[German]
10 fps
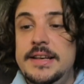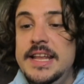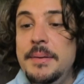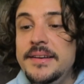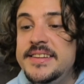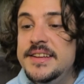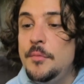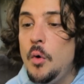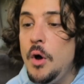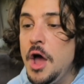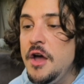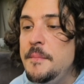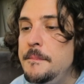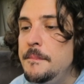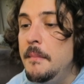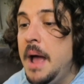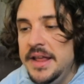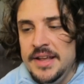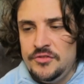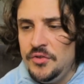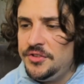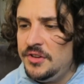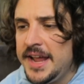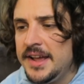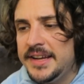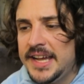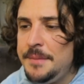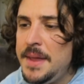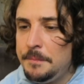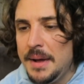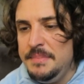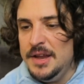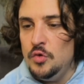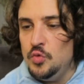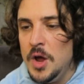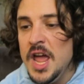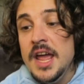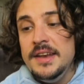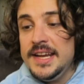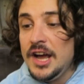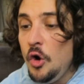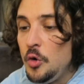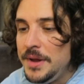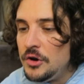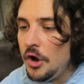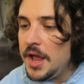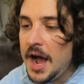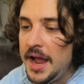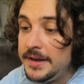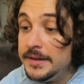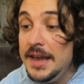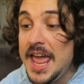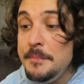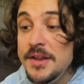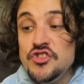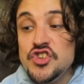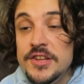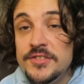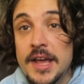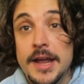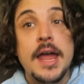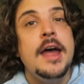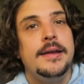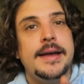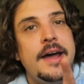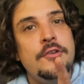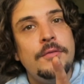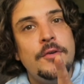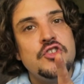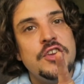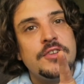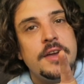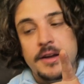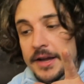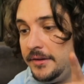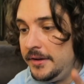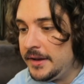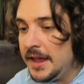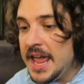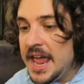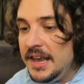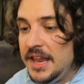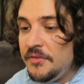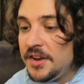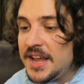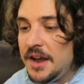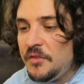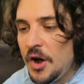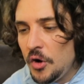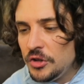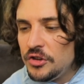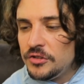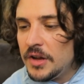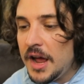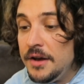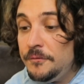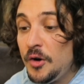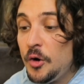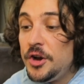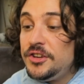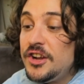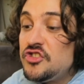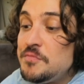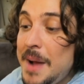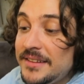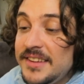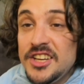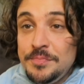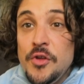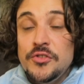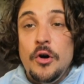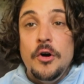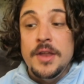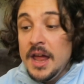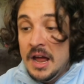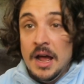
Lieber Timo, hm, jetzt wird's lecker cremig bei Bilou. Die Kaugummi-Neuheiten Lemon Cheesecake, gerade noch von Cheesecake geredet, liefert dir ein verrücktes, eine verrückte Geschmacksexplosion.